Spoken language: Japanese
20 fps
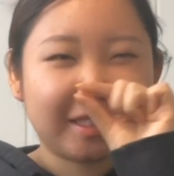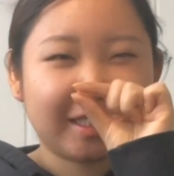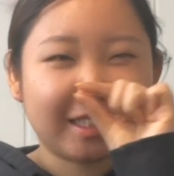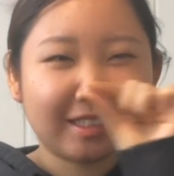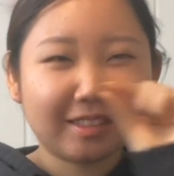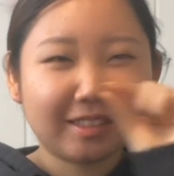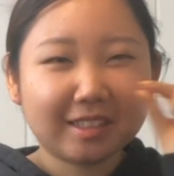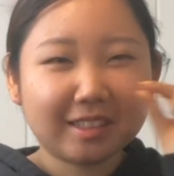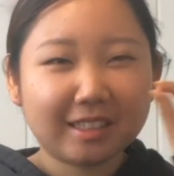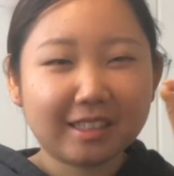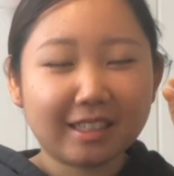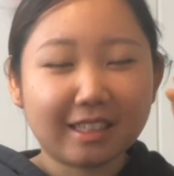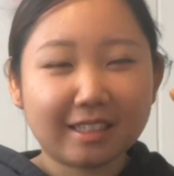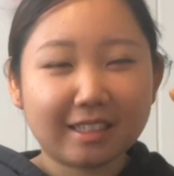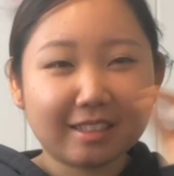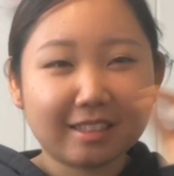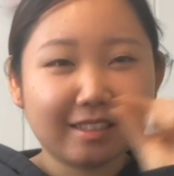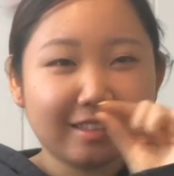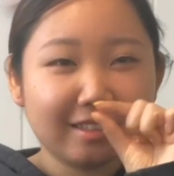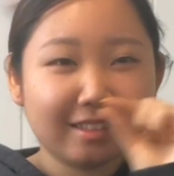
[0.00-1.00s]
ちゃ薄くて
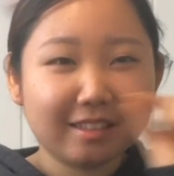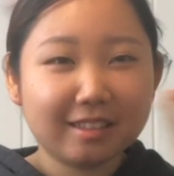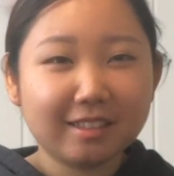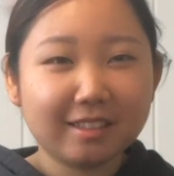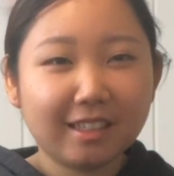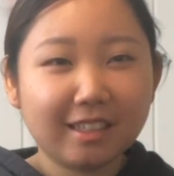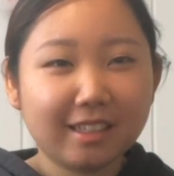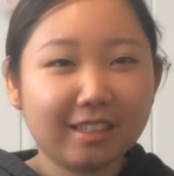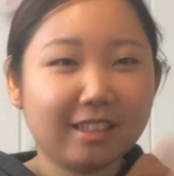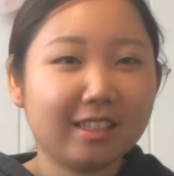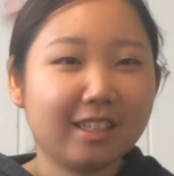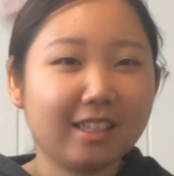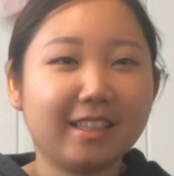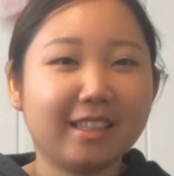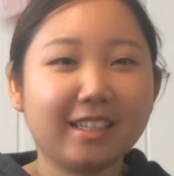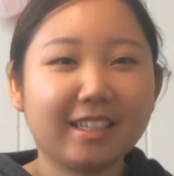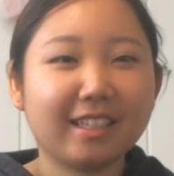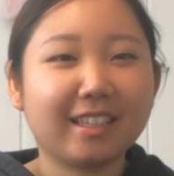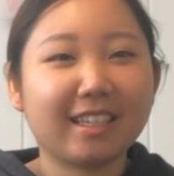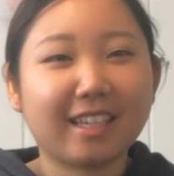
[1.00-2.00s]
ツンツル点になっ
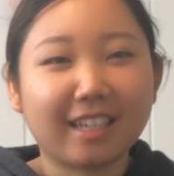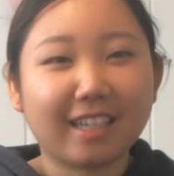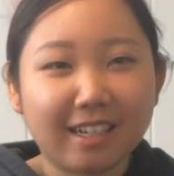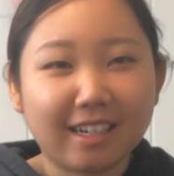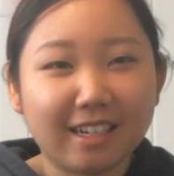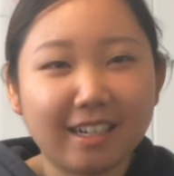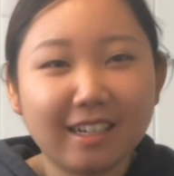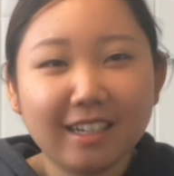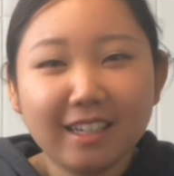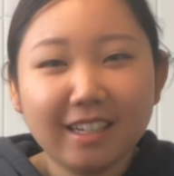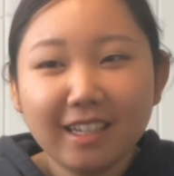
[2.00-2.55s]
てきたから